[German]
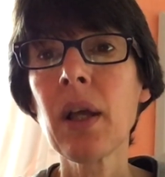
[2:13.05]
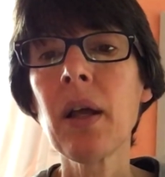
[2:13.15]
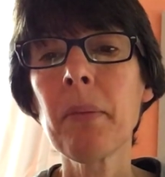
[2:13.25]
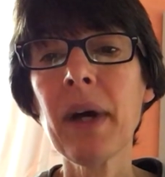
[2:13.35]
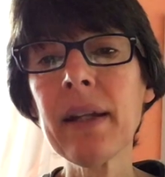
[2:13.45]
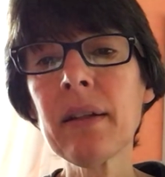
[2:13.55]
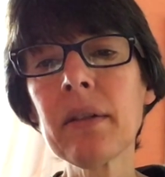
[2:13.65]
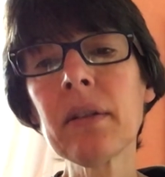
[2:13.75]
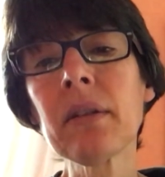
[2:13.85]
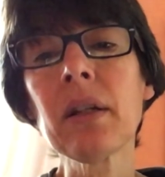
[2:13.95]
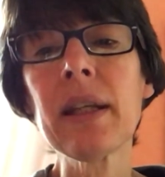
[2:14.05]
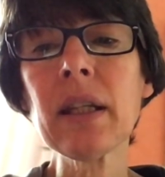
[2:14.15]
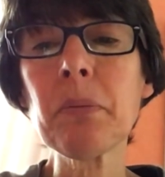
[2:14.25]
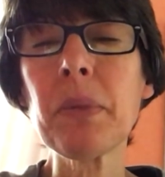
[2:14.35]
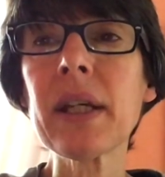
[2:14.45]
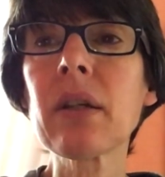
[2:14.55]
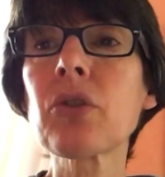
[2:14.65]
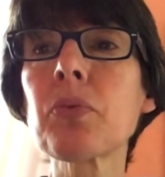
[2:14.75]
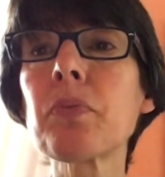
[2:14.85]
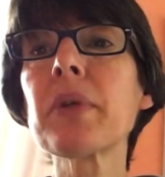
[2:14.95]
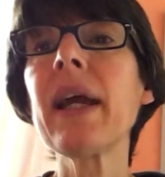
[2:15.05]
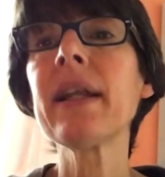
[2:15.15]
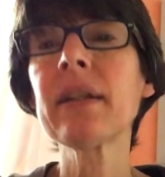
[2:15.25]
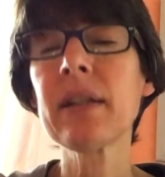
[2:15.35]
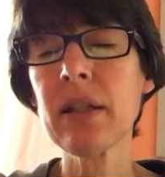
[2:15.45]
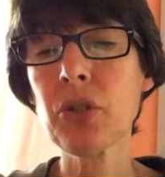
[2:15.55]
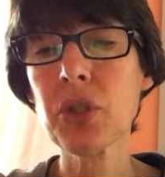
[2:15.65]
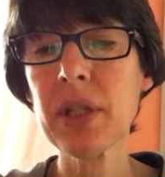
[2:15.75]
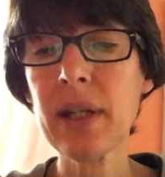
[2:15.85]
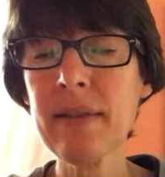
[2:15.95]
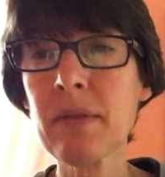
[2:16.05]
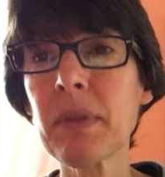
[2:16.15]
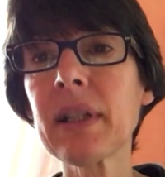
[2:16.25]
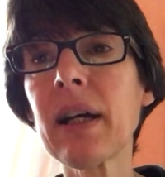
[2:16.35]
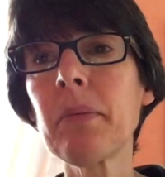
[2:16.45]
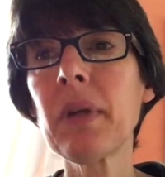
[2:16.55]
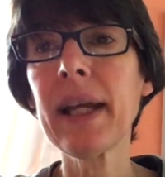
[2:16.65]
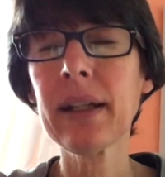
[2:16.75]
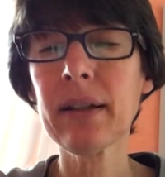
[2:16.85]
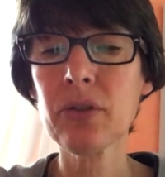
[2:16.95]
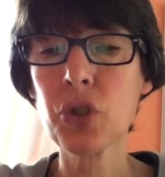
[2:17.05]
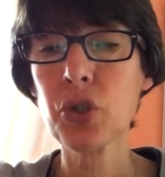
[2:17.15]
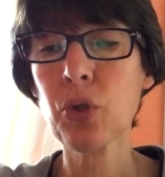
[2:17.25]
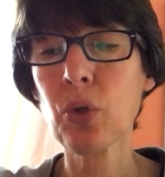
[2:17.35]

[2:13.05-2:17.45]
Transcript: Meinen Lichtblick beende ich stets mit einem leckeren Stück